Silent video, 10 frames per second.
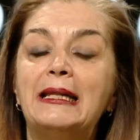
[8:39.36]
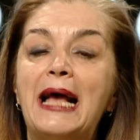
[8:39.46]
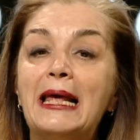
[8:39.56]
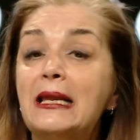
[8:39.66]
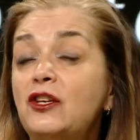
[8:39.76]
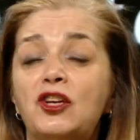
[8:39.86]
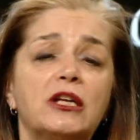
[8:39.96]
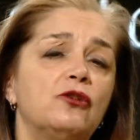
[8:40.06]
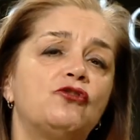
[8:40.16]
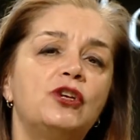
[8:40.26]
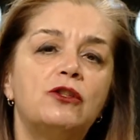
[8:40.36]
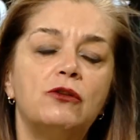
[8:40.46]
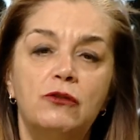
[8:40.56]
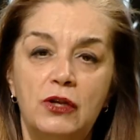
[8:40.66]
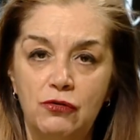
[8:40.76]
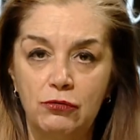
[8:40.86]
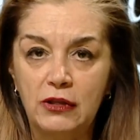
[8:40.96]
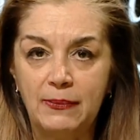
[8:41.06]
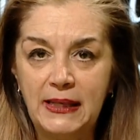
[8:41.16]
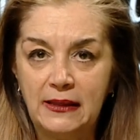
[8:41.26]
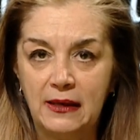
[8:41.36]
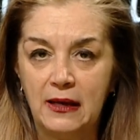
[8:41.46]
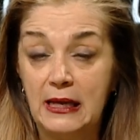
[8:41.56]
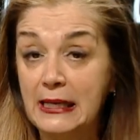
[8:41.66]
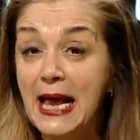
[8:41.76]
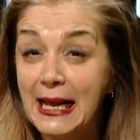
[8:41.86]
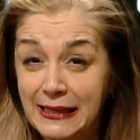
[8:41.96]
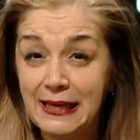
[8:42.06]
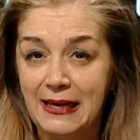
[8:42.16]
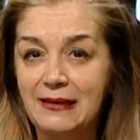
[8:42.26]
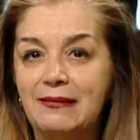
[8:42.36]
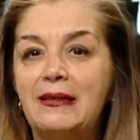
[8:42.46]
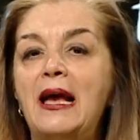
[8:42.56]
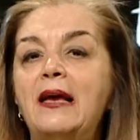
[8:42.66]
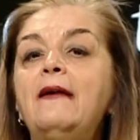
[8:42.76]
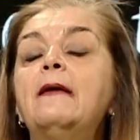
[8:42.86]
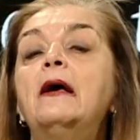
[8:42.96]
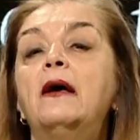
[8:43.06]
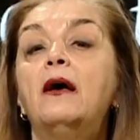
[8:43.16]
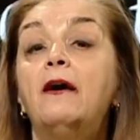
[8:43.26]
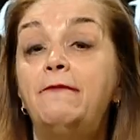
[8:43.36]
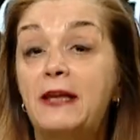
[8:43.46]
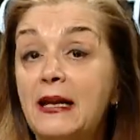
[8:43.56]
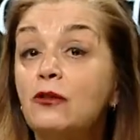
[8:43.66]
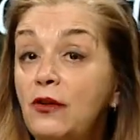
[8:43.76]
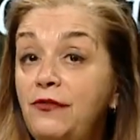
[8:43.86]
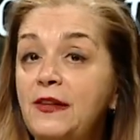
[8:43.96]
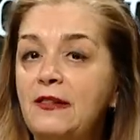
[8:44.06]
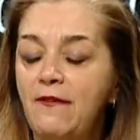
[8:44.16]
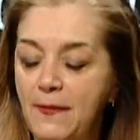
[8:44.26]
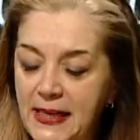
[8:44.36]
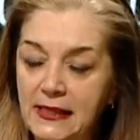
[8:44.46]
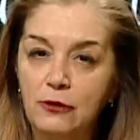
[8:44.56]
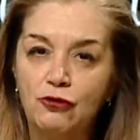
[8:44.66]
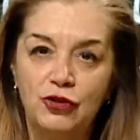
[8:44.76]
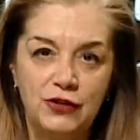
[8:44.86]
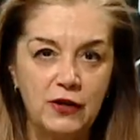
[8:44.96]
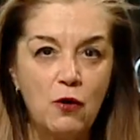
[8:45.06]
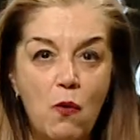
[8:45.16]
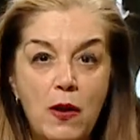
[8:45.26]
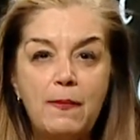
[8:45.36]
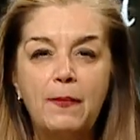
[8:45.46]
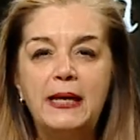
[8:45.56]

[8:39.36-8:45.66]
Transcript: anarchici che non c'entrano assolutamente niente e sei eh, verranno effettivamente uccisi. In quel